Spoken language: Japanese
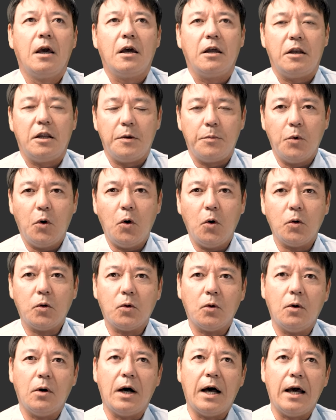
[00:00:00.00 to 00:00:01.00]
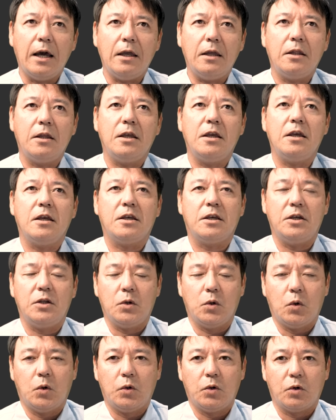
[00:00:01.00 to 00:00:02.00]
リモート ID 機
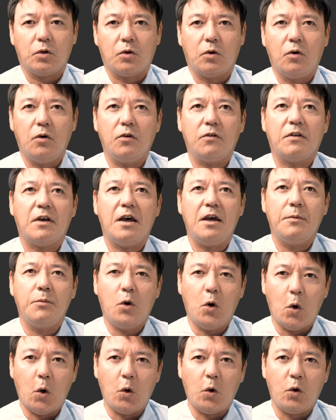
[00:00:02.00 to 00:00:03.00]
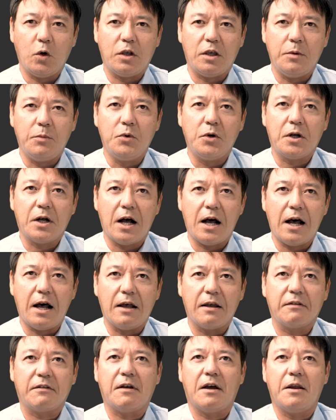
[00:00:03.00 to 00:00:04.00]
能の搭載も義務
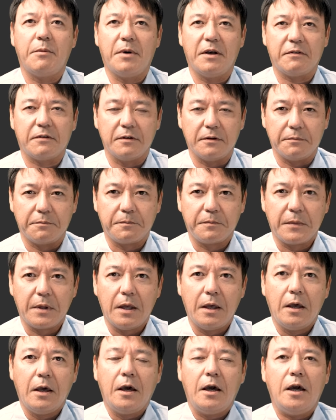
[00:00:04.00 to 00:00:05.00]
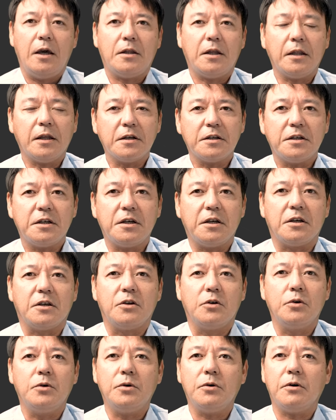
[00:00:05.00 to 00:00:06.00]
化されます。えただし、
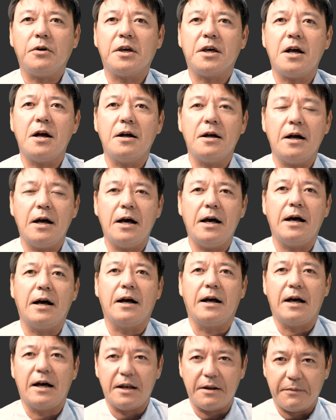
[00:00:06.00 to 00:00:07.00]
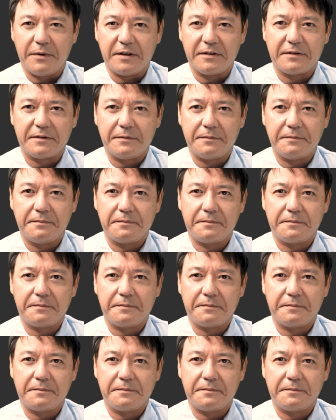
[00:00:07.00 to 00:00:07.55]
猶予期間があります。